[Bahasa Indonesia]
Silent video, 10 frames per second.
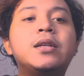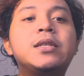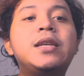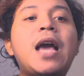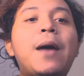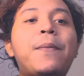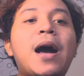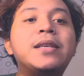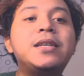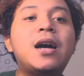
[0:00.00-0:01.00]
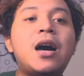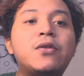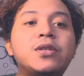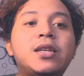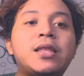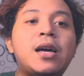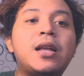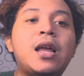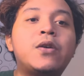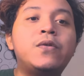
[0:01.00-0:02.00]
jadi apa aja yang harus kita
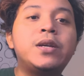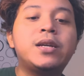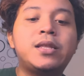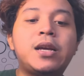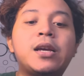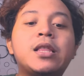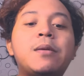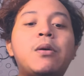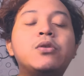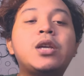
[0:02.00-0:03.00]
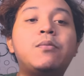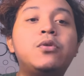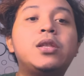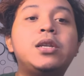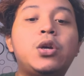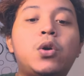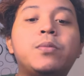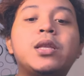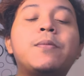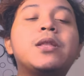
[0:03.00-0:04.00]
lakuin ketika kita mau cabut IndiHome?
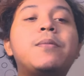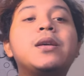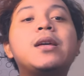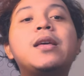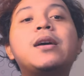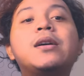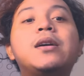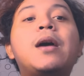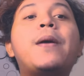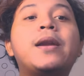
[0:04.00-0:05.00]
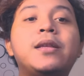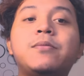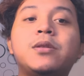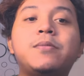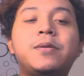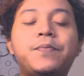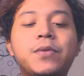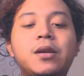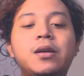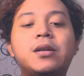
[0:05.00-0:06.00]
Kita pertama kita datang ke Grapari teman-teman,
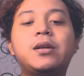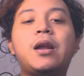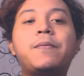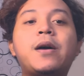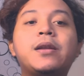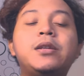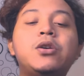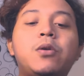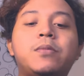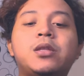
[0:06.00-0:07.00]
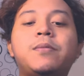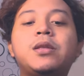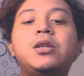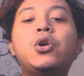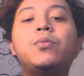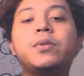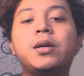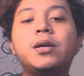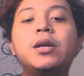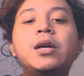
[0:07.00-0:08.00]
ke Grapari IndiHome, ke tempat
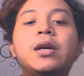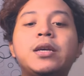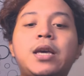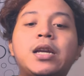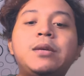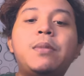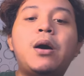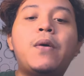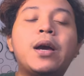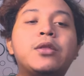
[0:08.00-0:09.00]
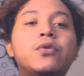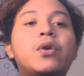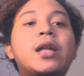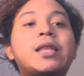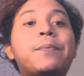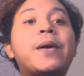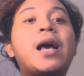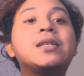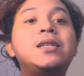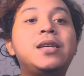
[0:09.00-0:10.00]
IndiHome-nya. Yang di bawah itu KTP
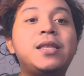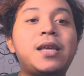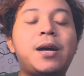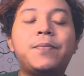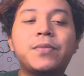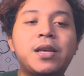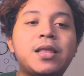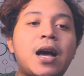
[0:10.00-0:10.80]
asli kita. Kita